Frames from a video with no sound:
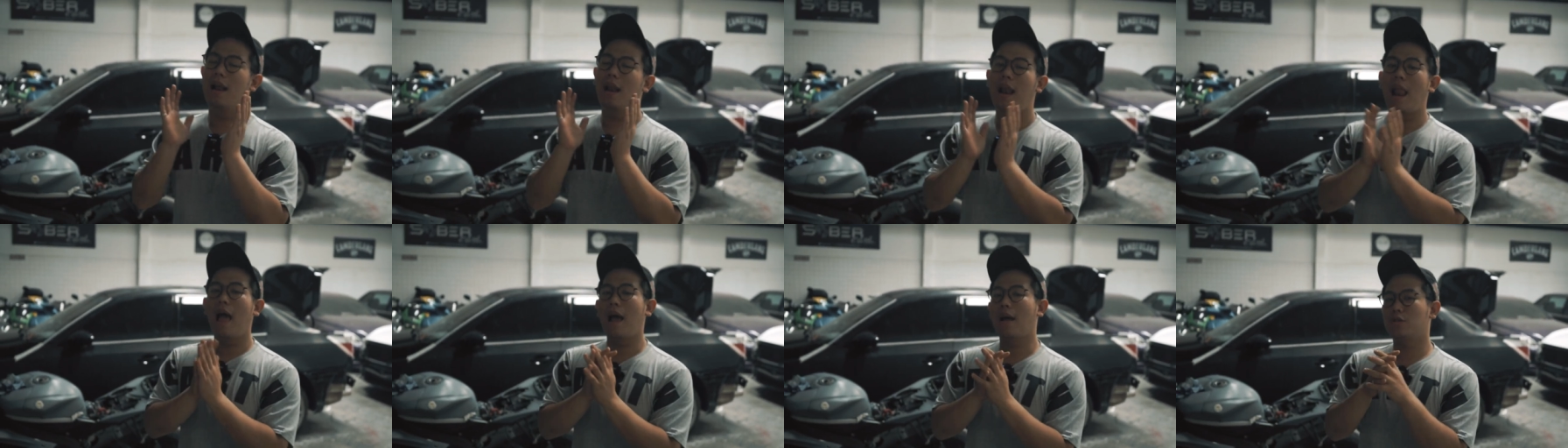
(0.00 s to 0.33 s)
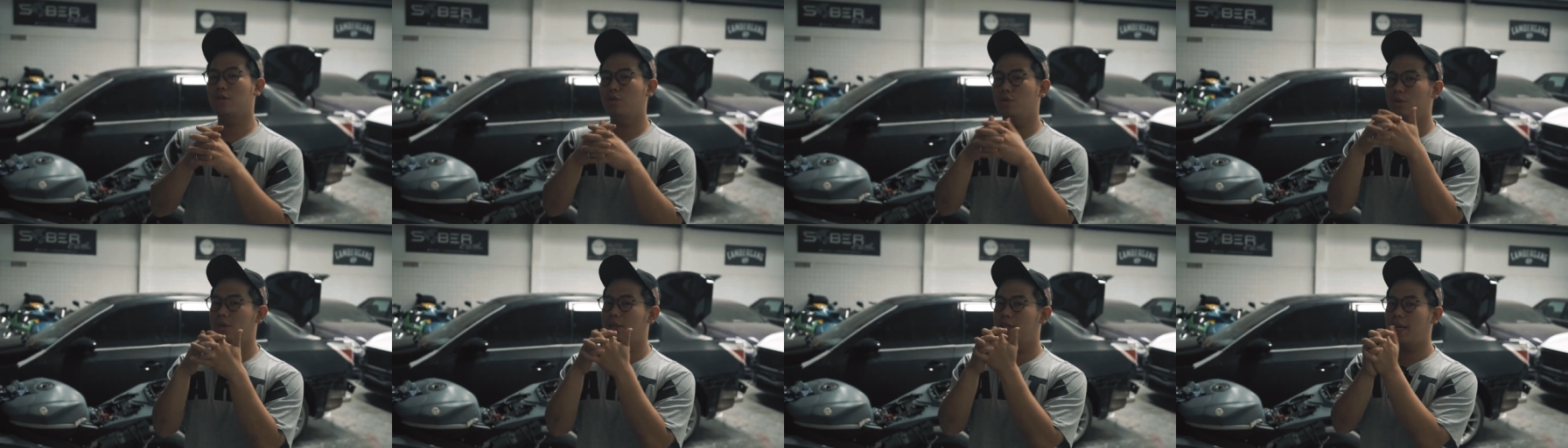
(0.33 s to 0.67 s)

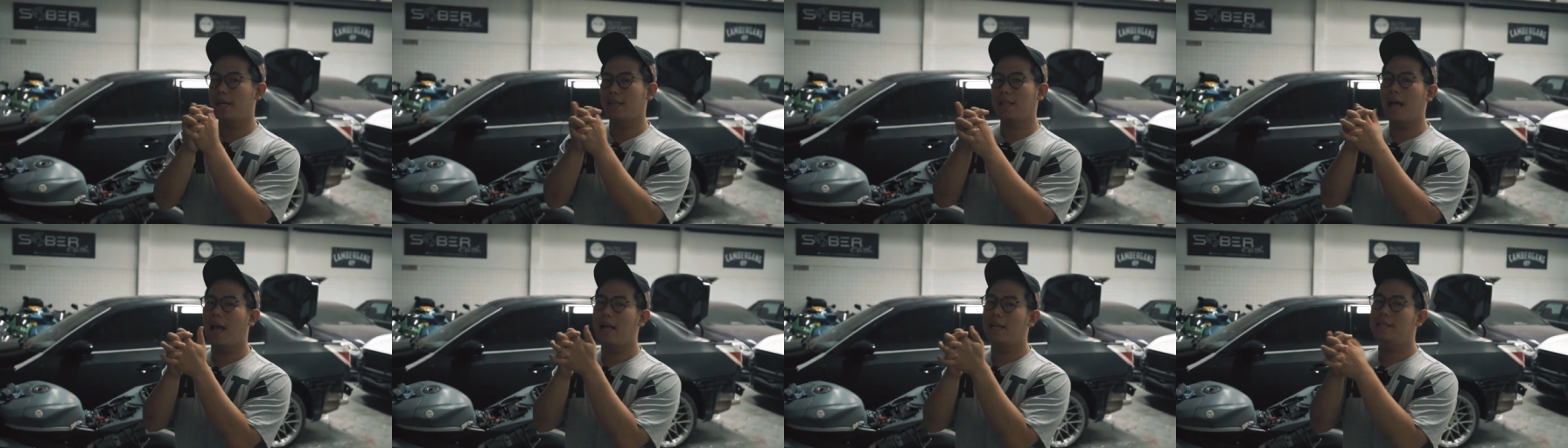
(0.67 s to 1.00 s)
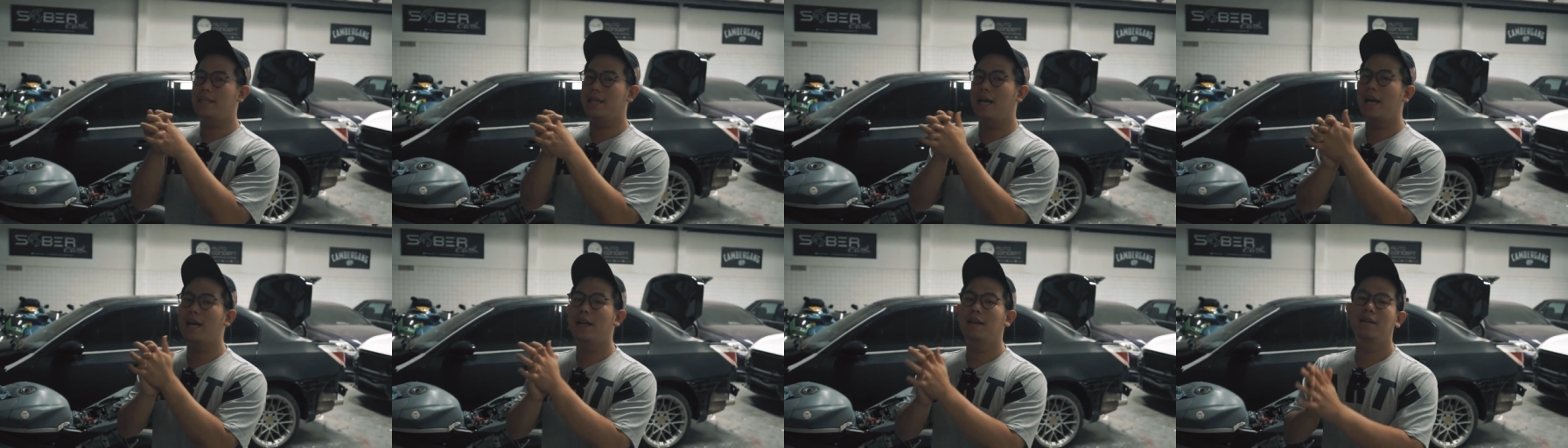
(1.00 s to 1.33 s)
langsung chat
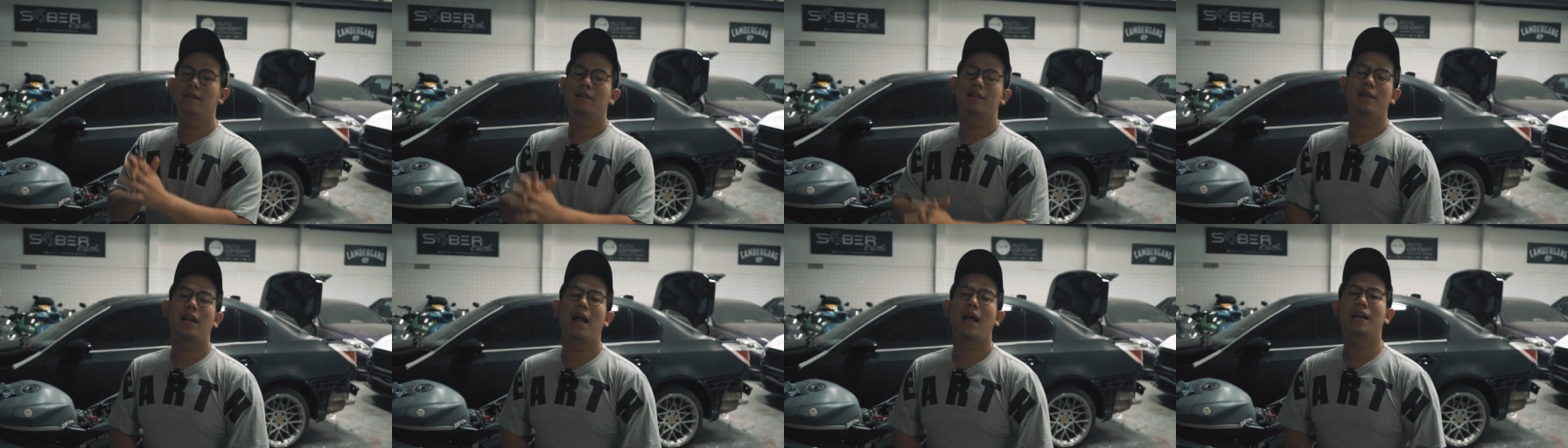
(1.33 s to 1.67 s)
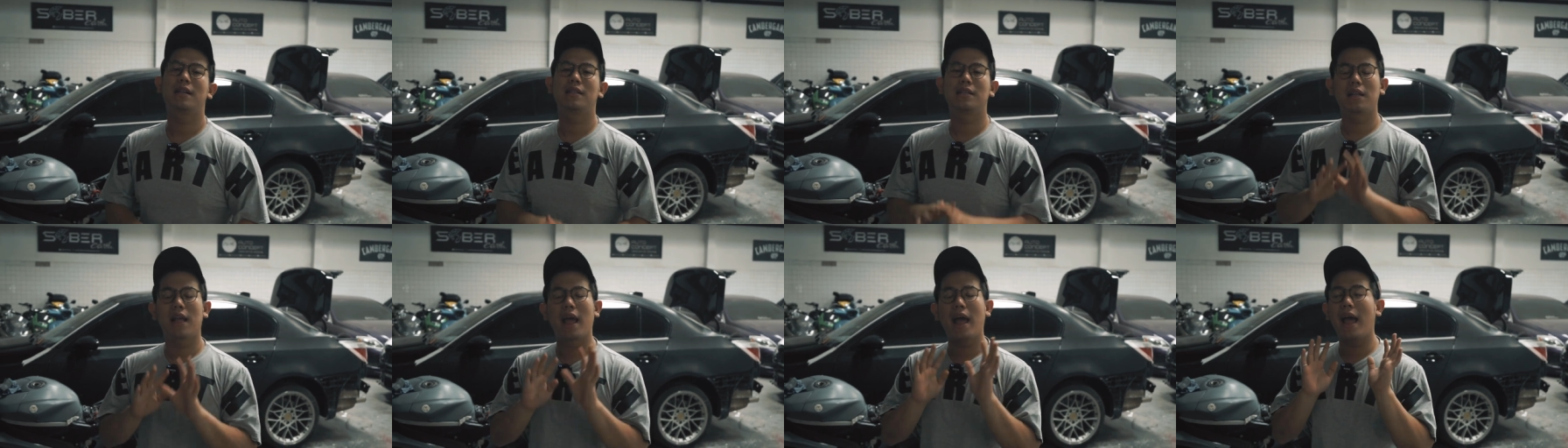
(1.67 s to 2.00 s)
aja
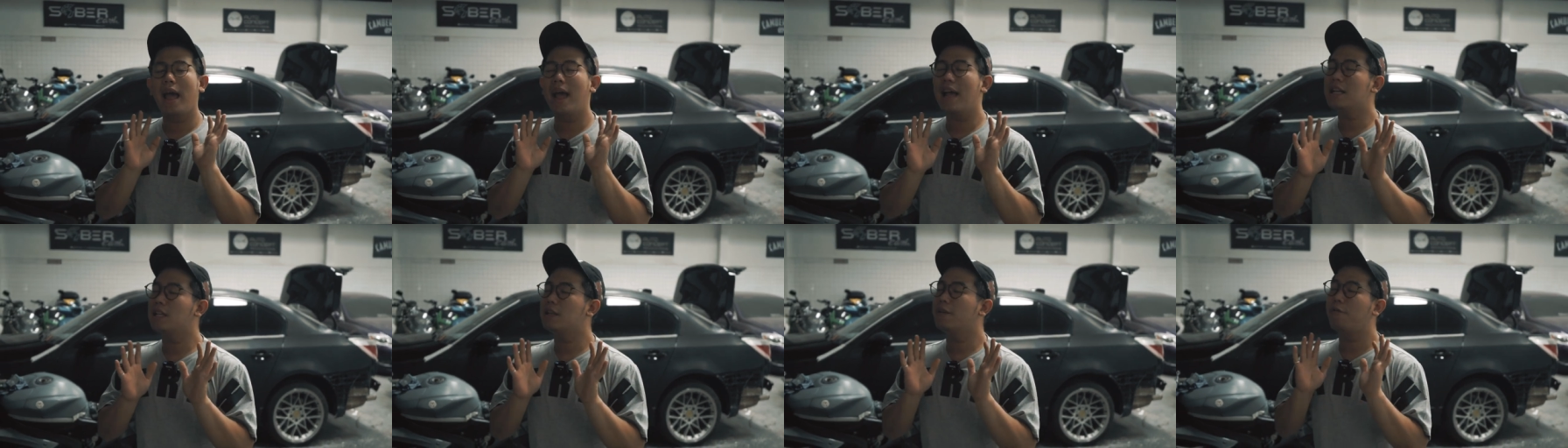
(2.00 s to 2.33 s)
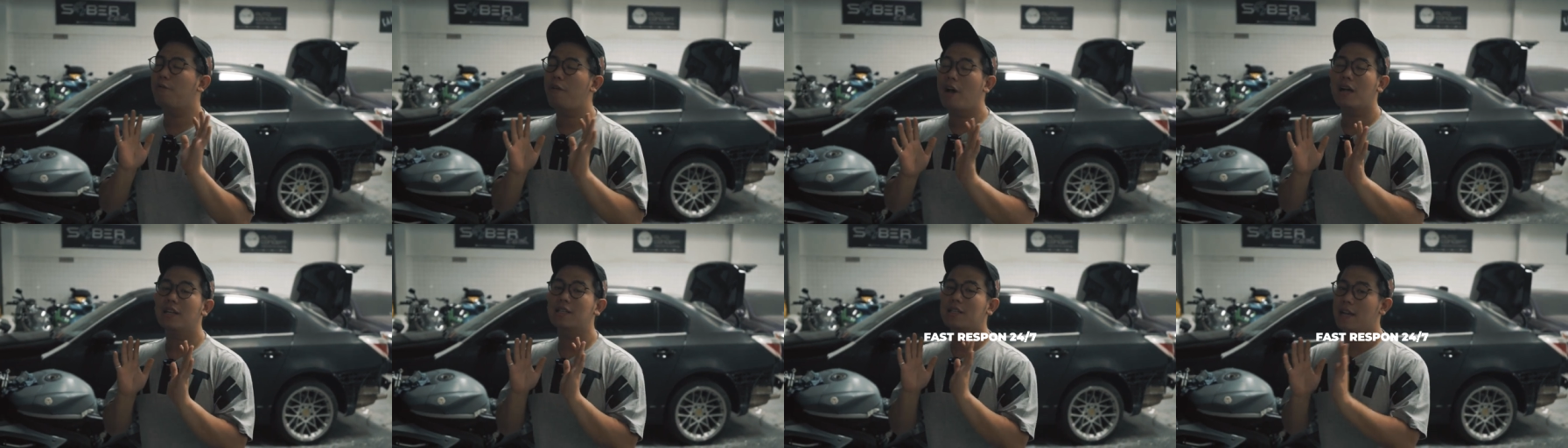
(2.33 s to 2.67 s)
dan as
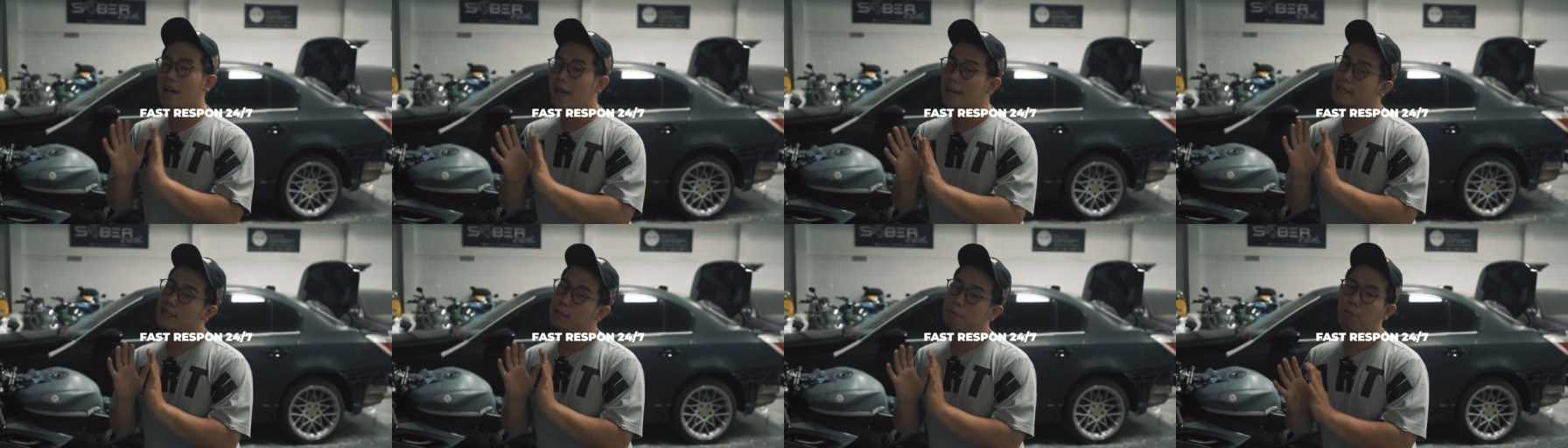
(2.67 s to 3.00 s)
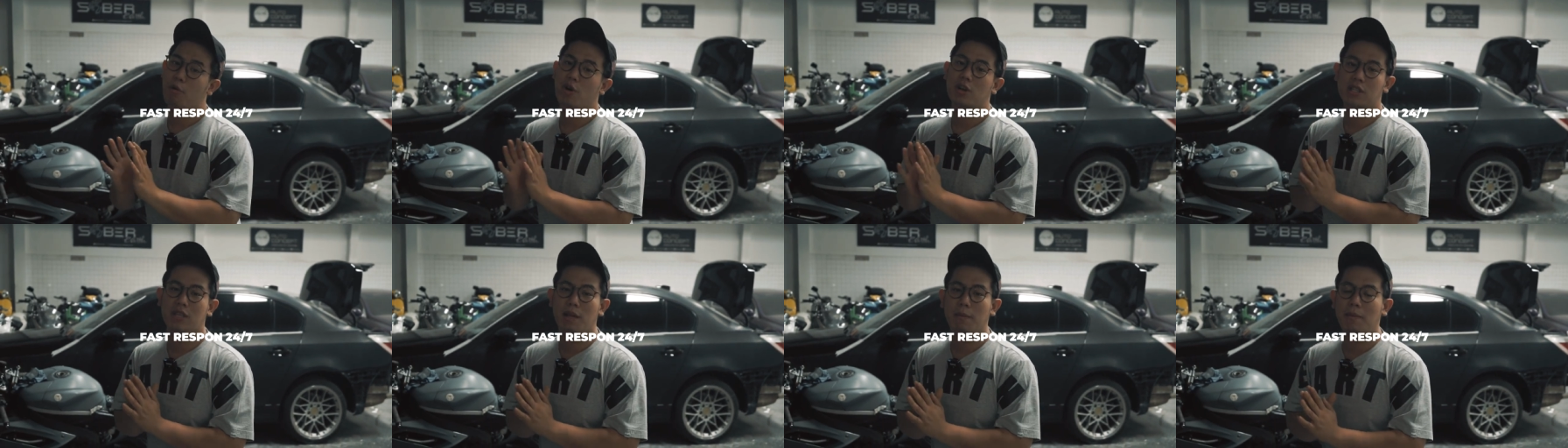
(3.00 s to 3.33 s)
fast as
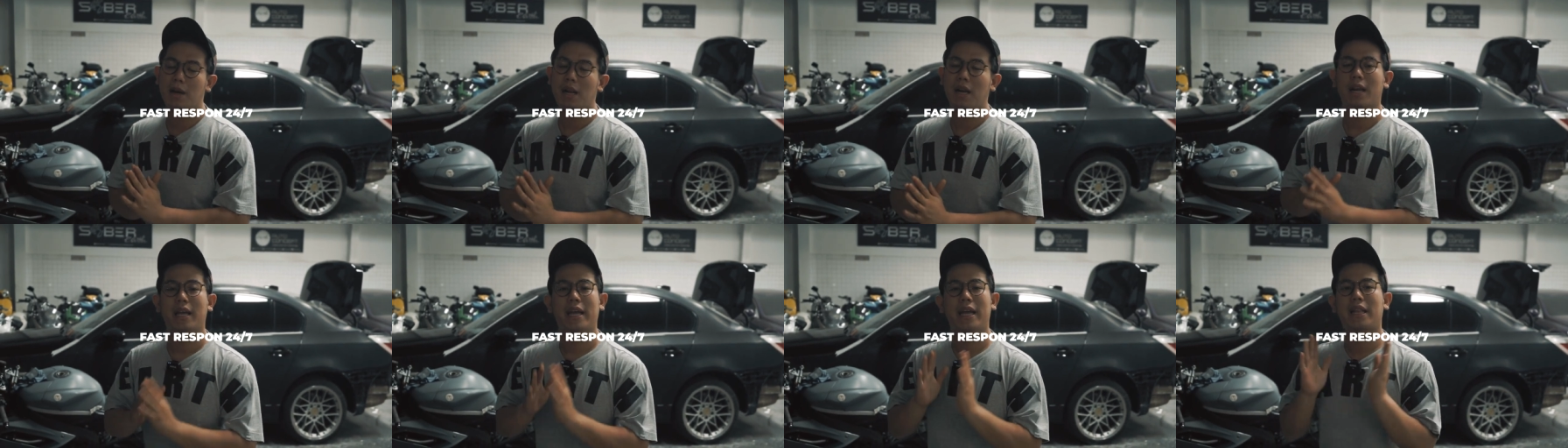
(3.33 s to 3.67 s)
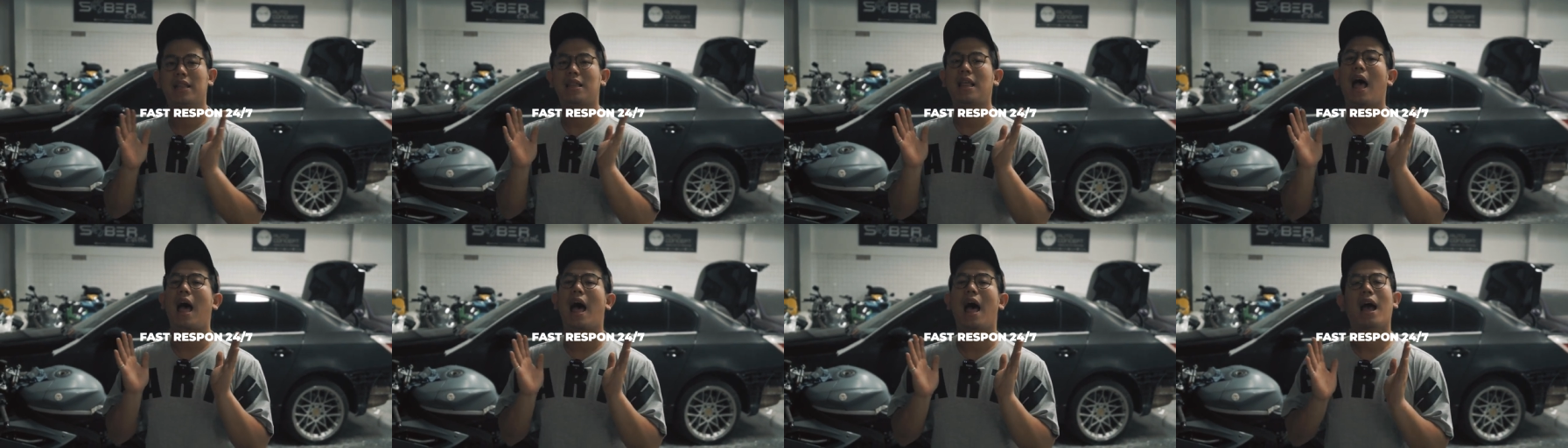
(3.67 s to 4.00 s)
possible
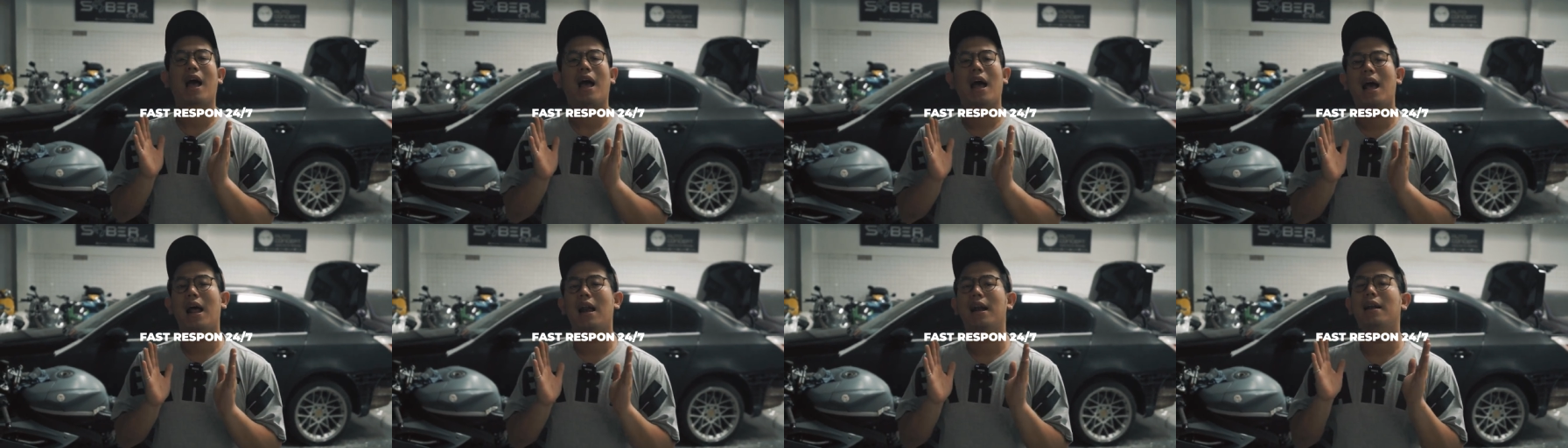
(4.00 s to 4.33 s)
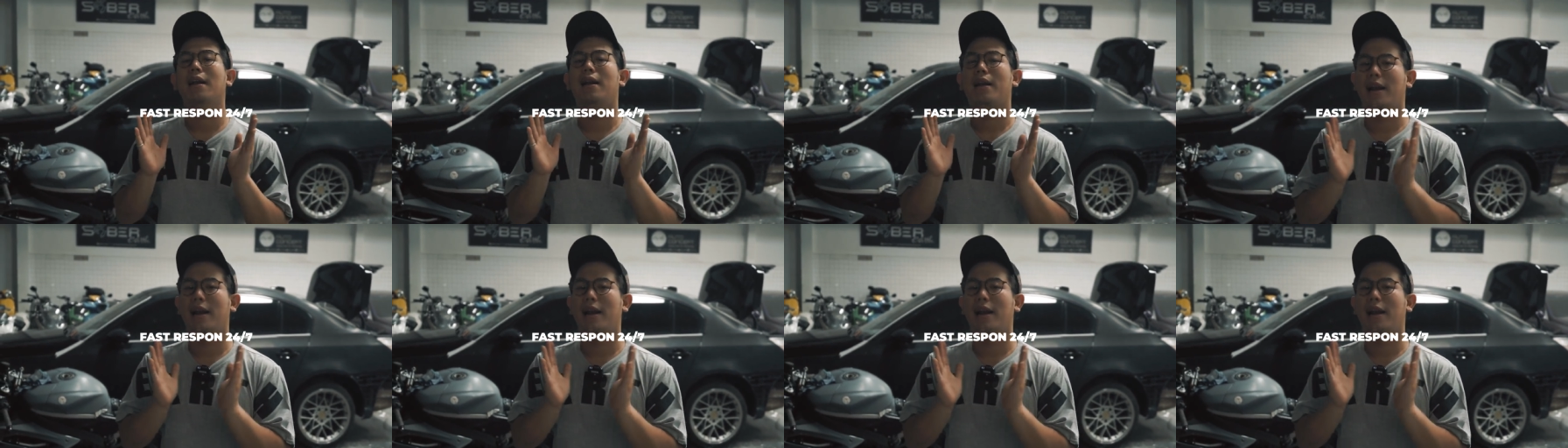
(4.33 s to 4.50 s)
kita akan